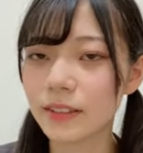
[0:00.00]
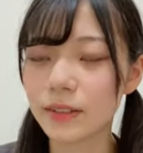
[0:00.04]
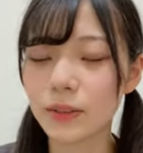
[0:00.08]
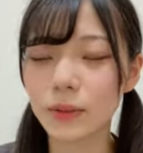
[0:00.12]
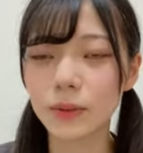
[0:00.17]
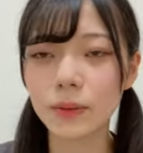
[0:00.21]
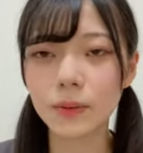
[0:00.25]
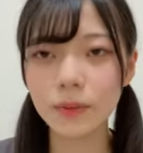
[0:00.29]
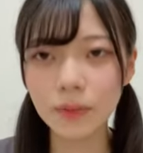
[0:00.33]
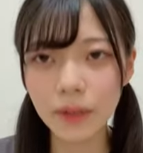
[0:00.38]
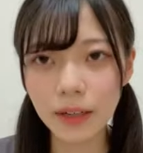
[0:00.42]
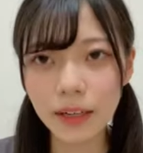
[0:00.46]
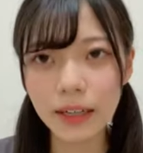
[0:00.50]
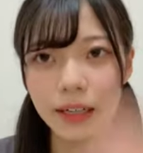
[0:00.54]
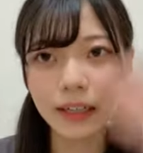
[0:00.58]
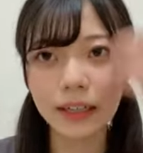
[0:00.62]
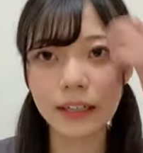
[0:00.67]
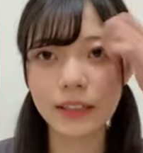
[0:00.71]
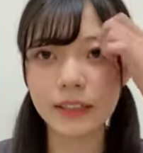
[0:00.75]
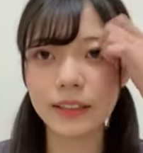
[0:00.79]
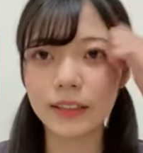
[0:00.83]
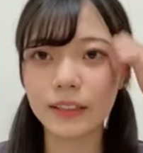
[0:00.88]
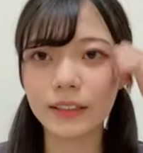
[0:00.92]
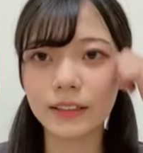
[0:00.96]
そこ
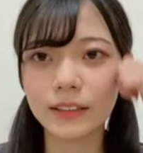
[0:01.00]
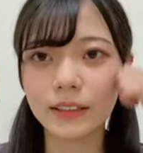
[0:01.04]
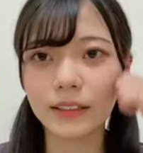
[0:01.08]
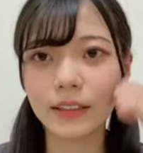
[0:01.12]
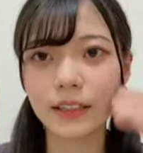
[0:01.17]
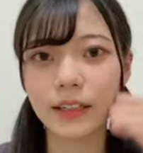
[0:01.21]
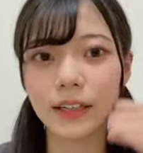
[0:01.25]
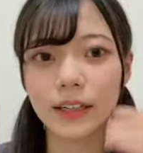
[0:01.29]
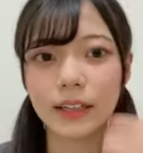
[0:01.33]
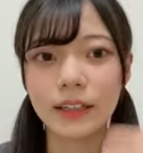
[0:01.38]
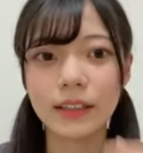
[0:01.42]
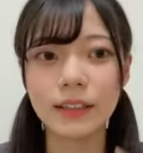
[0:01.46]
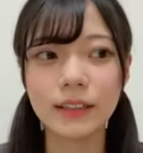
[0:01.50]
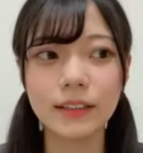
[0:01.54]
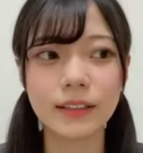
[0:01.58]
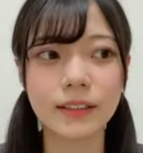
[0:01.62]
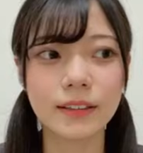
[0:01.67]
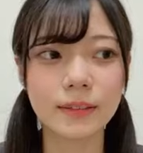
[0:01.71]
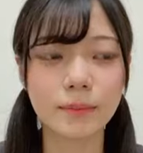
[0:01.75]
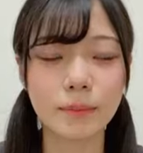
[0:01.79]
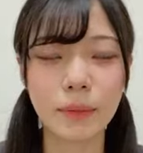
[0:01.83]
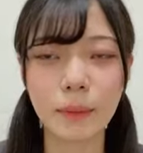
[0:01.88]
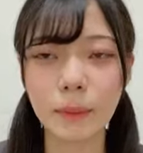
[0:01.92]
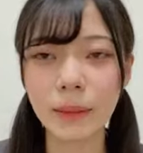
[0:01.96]
はなんか
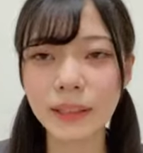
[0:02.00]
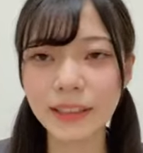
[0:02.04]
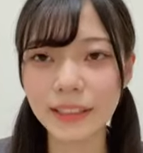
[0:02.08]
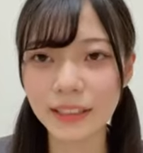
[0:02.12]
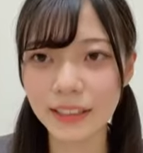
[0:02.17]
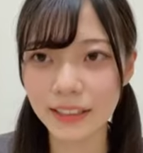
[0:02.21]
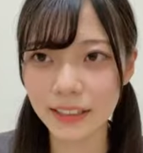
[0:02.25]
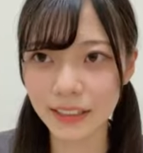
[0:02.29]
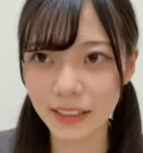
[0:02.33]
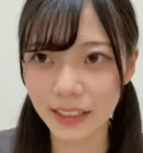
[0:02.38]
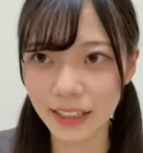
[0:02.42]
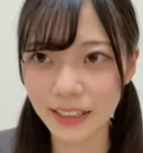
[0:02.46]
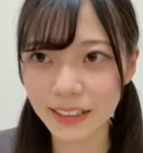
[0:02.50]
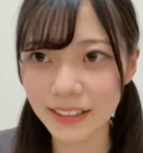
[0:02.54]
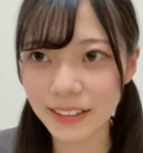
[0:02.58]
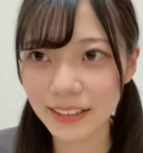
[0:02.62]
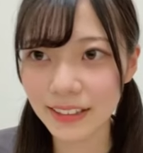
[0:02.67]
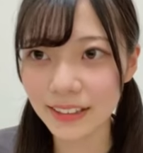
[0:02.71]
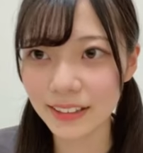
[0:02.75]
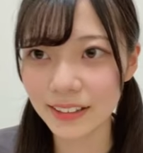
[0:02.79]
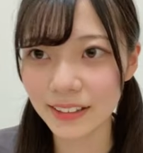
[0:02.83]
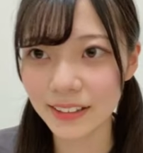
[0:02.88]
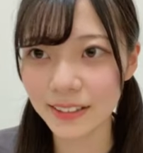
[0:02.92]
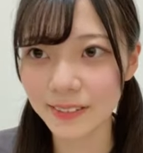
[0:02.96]
まばたき厳
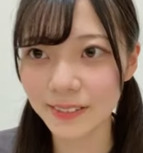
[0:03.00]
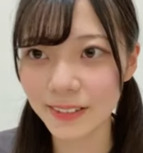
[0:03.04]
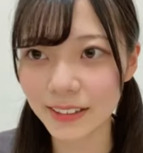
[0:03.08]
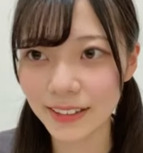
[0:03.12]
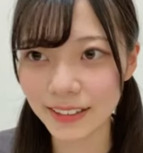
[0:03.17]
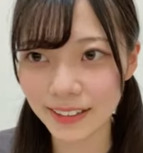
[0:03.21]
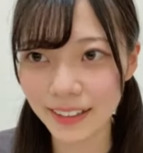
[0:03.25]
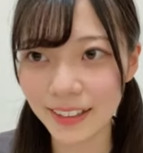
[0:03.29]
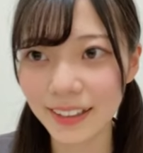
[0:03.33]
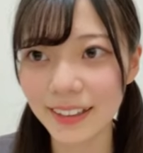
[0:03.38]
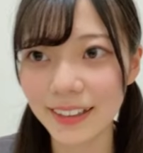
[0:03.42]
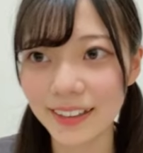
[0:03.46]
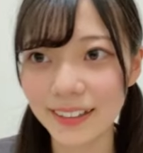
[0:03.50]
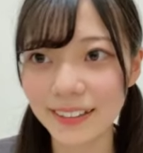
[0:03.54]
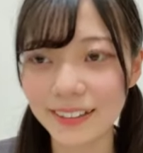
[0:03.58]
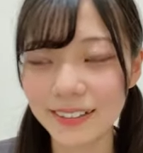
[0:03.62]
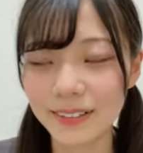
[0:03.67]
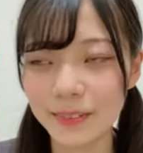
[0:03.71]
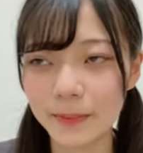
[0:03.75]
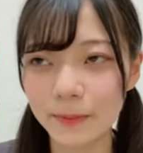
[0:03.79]
禁って言われて